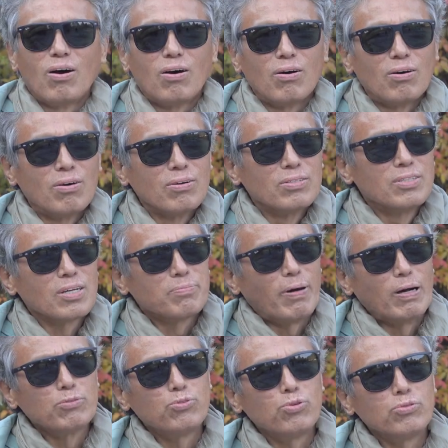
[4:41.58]
어, 제가
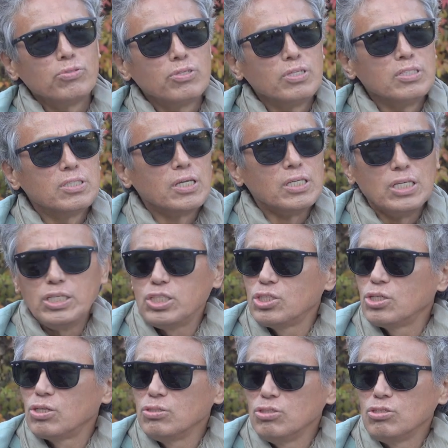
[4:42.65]
방송을 이제
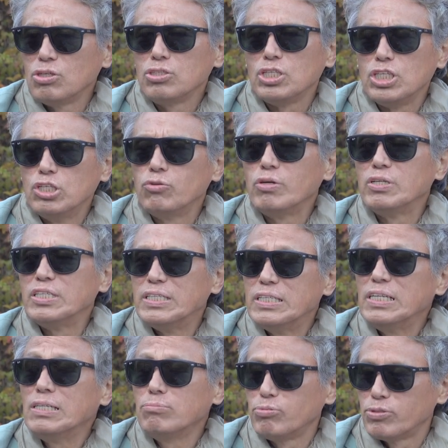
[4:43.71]
이천 년 일월 일
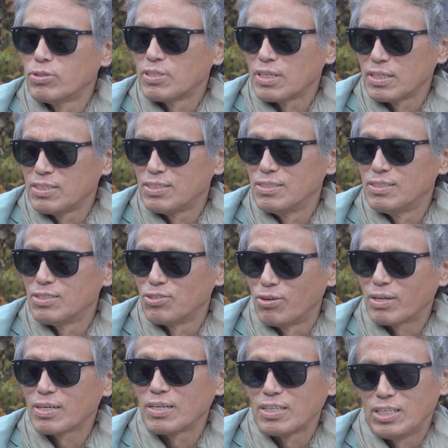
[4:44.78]
일부터 사실
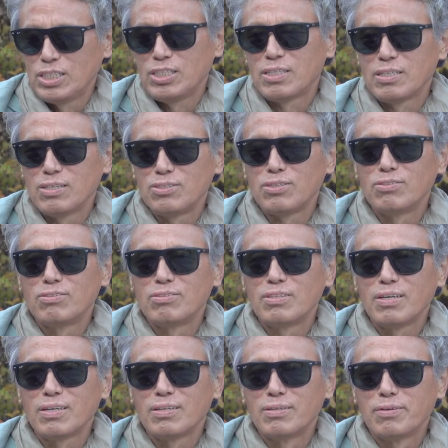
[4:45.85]
정확하게 시작을
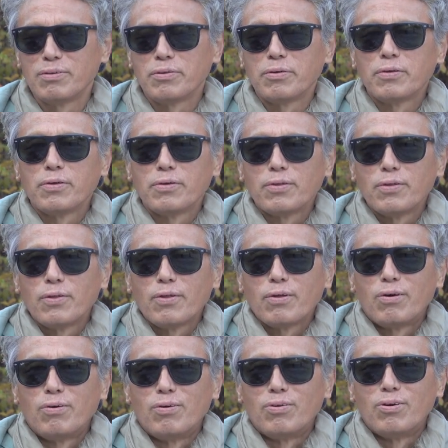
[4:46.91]
했었는데,
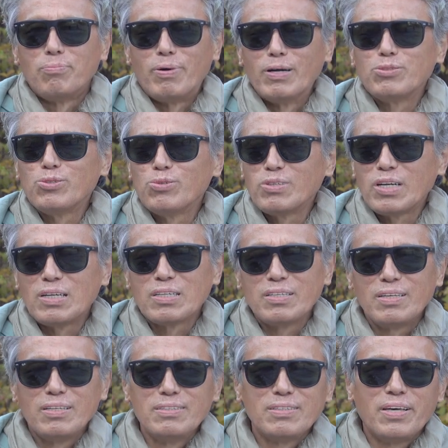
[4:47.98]
어, 방송을 하게
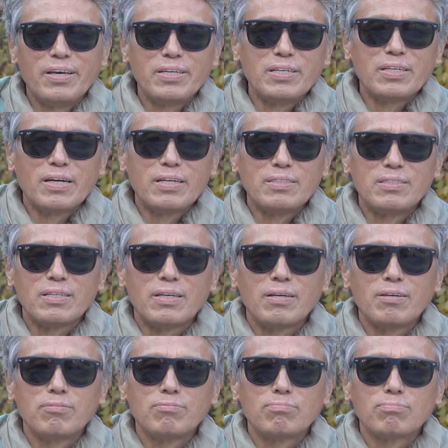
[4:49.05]
된 계기가 이제